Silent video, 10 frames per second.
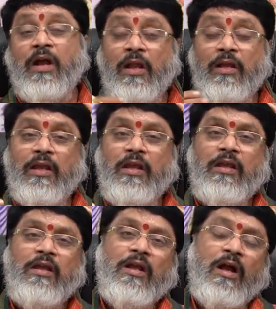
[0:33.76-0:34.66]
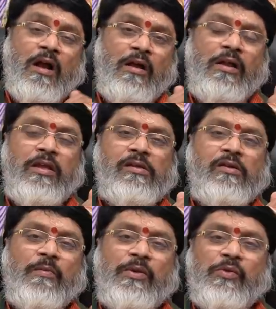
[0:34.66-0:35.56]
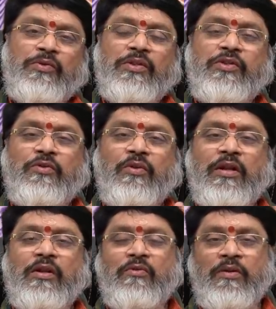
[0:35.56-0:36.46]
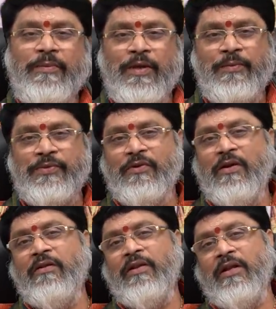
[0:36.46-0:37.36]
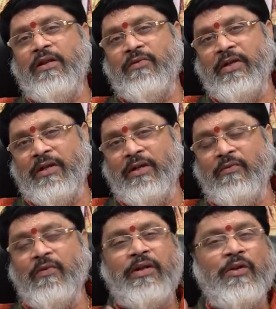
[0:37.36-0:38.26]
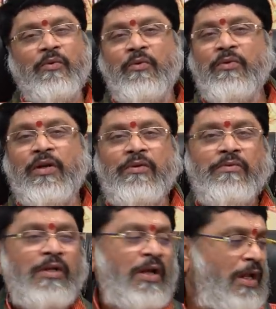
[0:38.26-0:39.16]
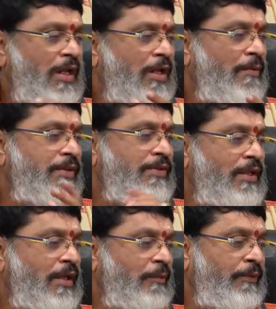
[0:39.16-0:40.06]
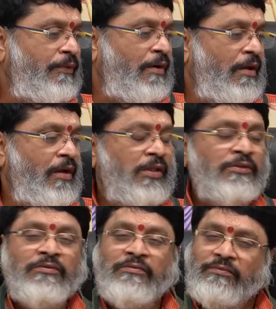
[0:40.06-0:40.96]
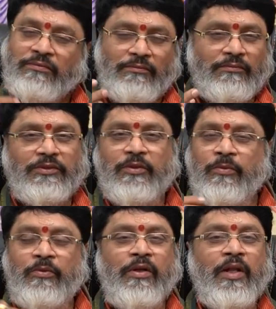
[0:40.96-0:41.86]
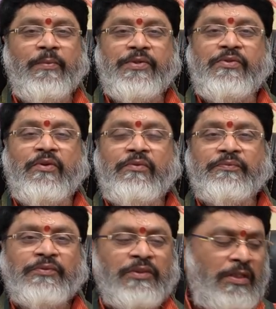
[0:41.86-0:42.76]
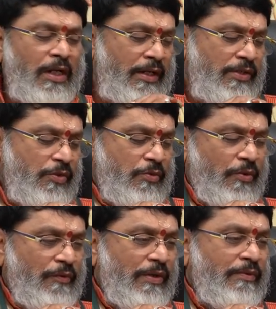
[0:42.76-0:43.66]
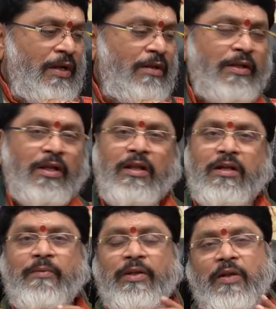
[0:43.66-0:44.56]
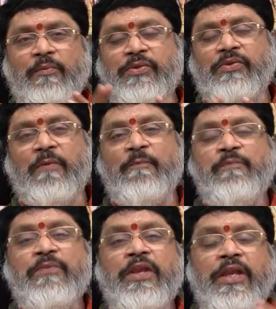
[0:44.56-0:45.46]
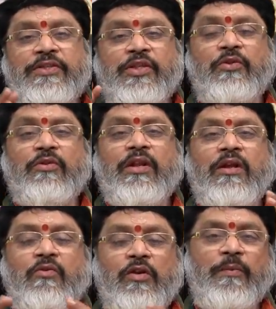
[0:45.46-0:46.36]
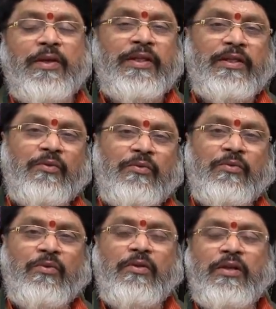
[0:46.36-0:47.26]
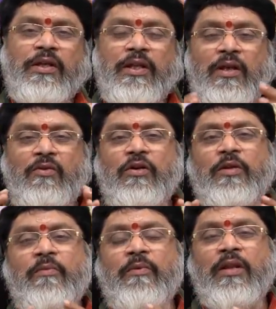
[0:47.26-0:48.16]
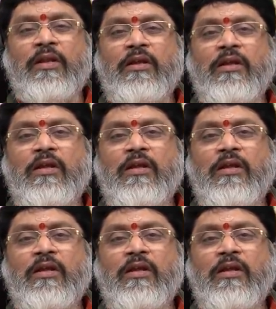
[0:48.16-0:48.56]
అలాగే ఆరే ఇంట్లో మనం చూసుకుని చతుర్గ్రహ కూడా కనిపిస్తుంది ఆరు గ్రహాలు ఉన్నాయి అక్కడ ఒకటి గురుడు ఉన్నాడు అలాగే మనకు శని కనిపిస్తున్నాడు బుద్ధుడు కనిపిస్తున్నాడు అలాగే శుక్రుడు నాలుగు గ్రహాలు అక్కడ మనకు కనిపిస్తాయి ఈ చతుర్గ్రహ కూటమి ఏదైతే ఉందో ఈ గ్రహ కూటమి వలన